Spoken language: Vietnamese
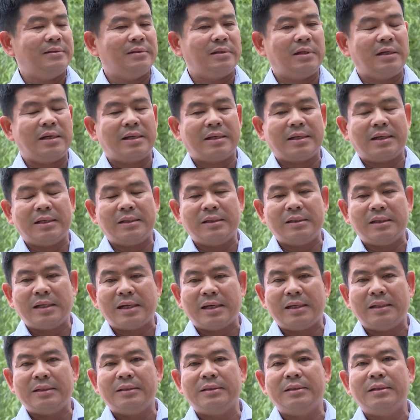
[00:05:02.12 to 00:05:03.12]
Đó là cái thứ
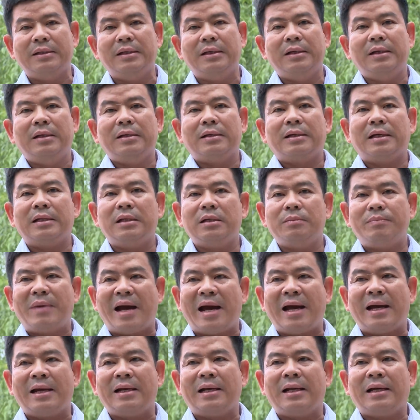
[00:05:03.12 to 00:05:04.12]
hai. Cái thứ
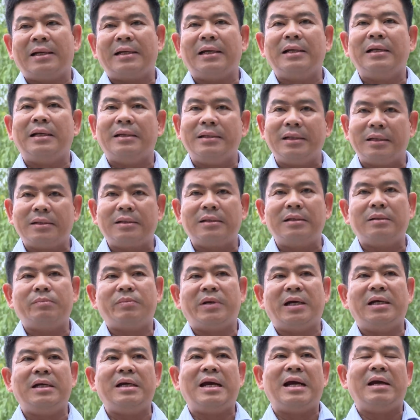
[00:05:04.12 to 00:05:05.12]
ba là cái lợi ích
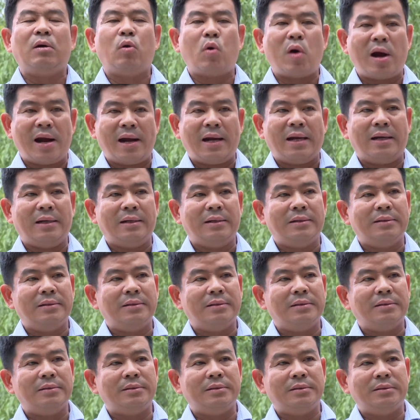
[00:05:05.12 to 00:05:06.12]
phải hài hòa
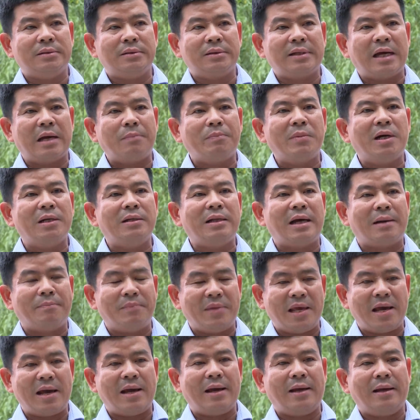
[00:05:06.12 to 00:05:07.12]
giữa các bên
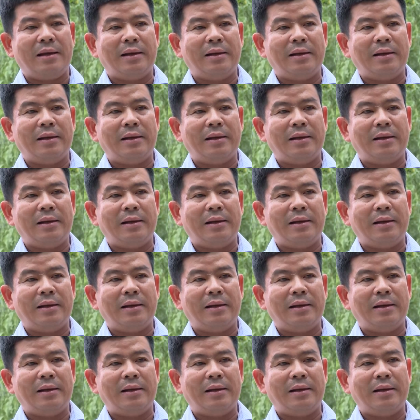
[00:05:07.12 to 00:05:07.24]
tham gia.